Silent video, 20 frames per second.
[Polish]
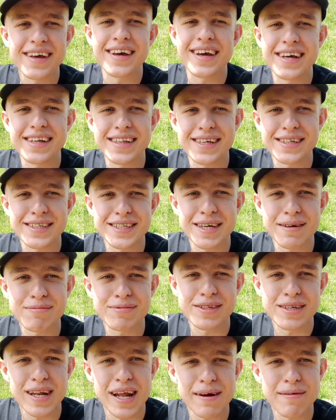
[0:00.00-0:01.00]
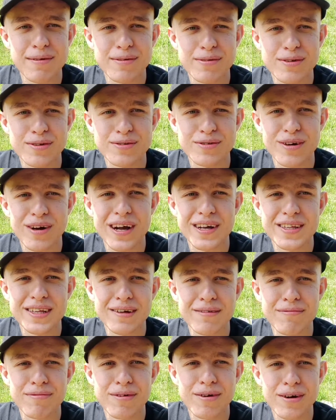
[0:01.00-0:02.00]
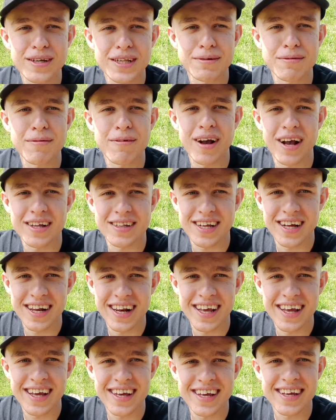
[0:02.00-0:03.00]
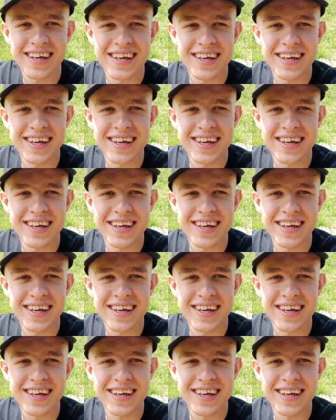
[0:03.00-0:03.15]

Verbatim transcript: E, nazywam się Rafał, to jest kolejny vlog na moim kanale.